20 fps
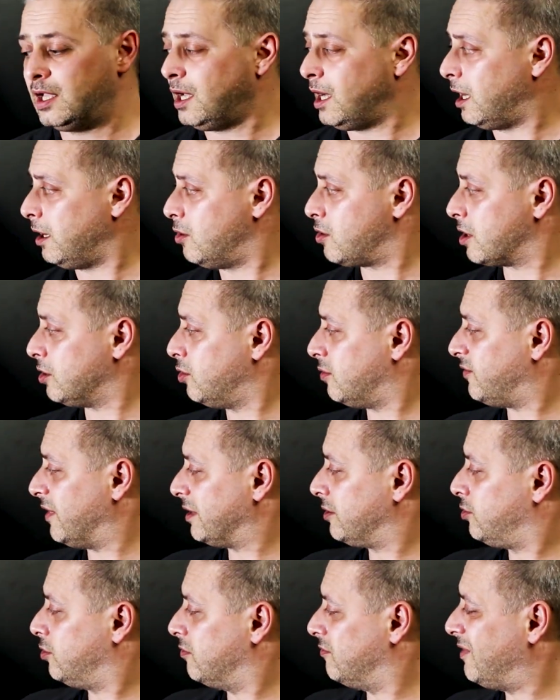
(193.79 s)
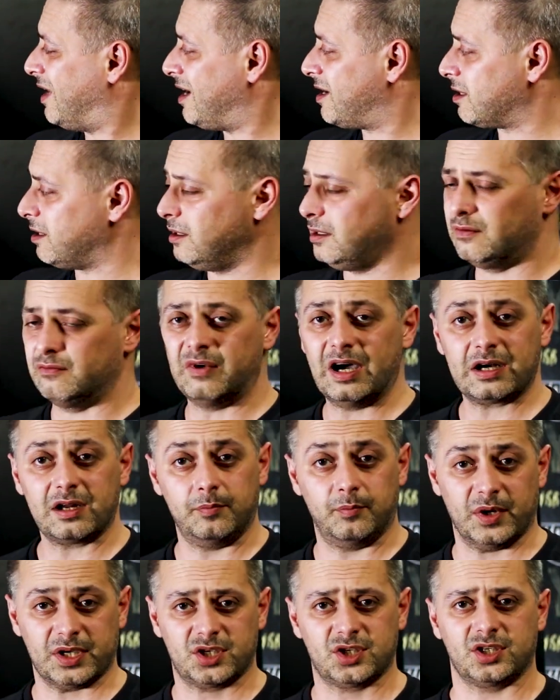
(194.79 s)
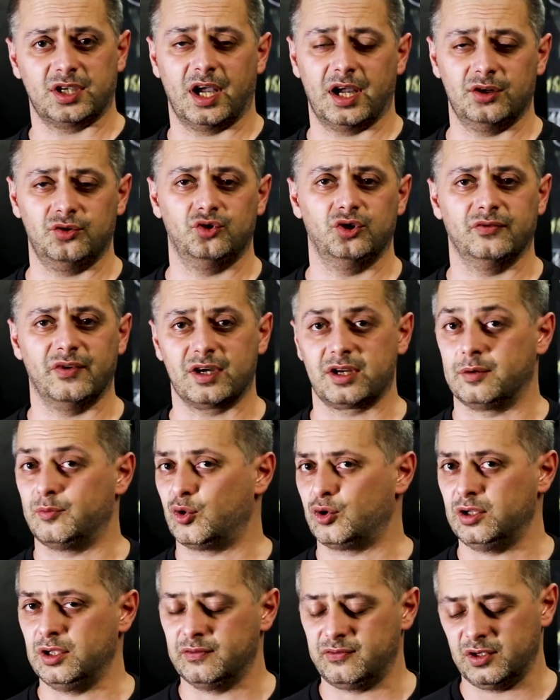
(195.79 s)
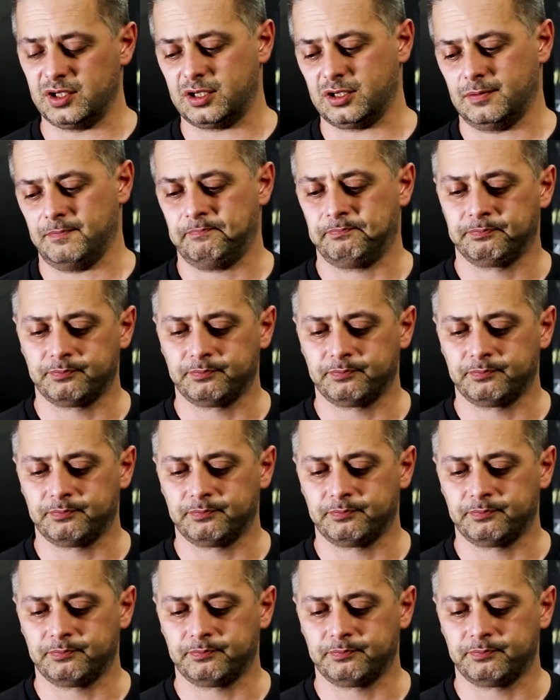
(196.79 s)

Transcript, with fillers: Allora io ho fatto vari, vari passaggi, varie modifiche